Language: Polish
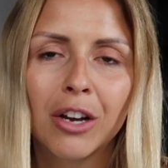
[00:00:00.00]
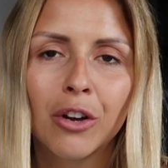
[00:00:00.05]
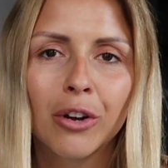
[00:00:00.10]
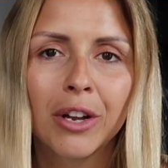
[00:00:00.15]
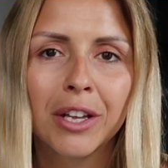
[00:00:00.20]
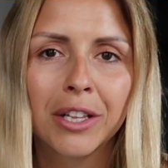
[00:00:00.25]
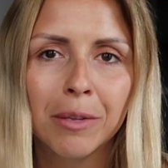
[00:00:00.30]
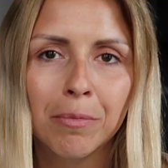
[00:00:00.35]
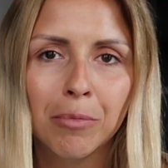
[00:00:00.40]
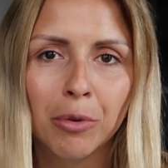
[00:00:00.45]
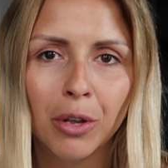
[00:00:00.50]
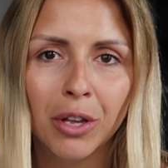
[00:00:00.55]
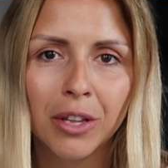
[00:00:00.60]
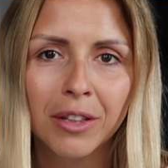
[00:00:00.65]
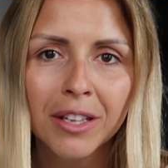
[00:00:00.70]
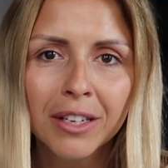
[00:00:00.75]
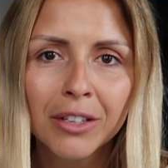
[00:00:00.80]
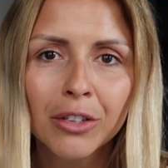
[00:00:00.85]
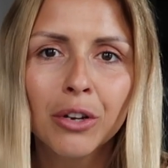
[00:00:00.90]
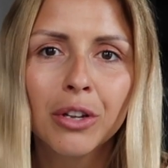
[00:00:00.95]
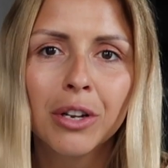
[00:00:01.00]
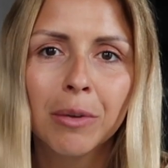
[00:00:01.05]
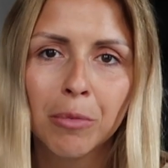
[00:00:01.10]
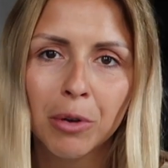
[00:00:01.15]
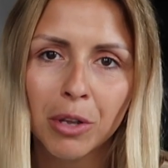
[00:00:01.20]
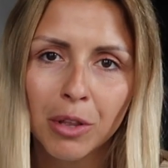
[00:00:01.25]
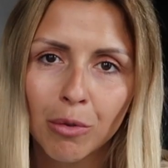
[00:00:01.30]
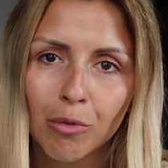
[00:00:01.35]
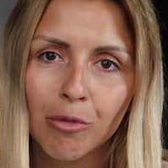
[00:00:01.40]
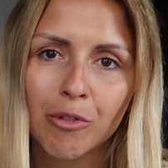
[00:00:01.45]
kolejny projekt Denko i na
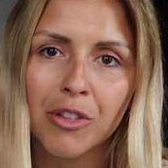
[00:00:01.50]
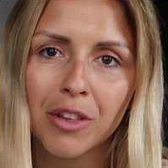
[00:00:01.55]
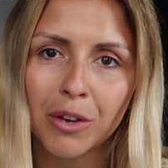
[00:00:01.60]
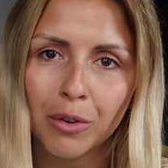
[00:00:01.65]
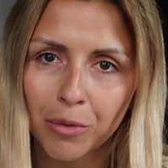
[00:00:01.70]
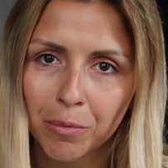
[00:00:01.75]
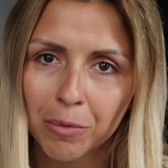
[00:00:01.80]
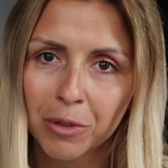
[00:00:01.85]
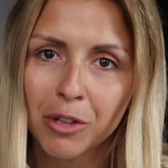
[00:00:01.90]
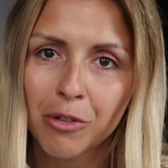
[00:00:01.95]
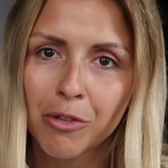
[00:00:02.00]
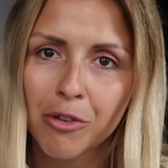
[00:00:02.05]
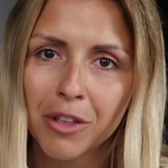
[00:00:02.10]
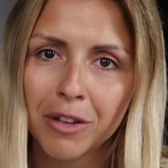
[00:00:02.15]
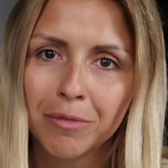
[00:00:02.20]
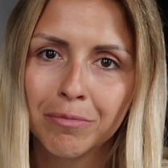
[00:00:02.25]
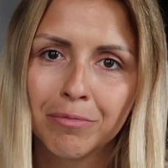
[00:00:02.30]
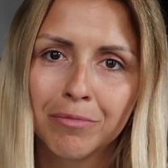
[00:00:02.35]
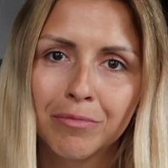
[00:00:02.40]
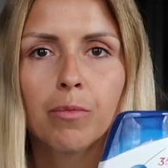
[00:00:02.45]
moje zużycia kosmetyczne.